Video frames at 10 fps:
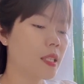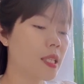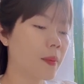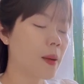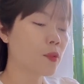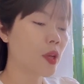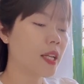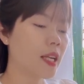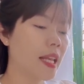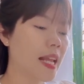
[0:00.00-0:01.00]
Diệp Khâm
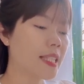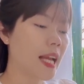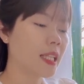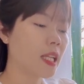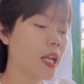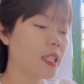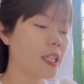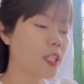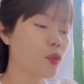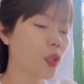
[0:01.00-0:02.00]
xoay người né tránh, Trịnh